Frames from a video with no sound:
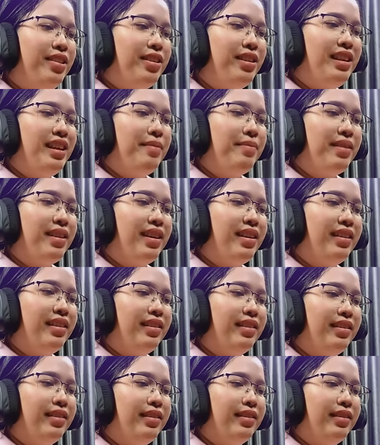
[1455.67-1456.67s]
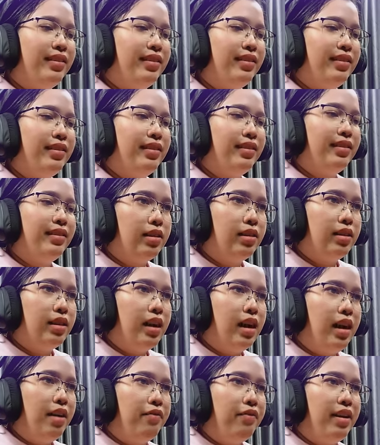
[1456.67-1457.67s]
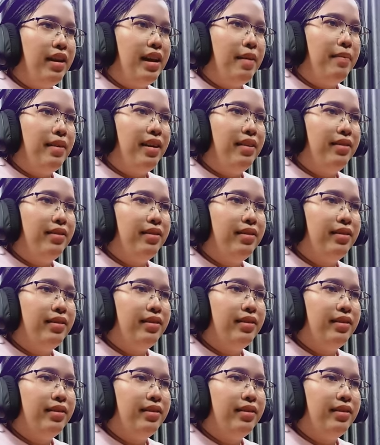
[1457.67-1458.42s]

ยอดเยี่ยมค่ะอ่ะไฟดับแล้ว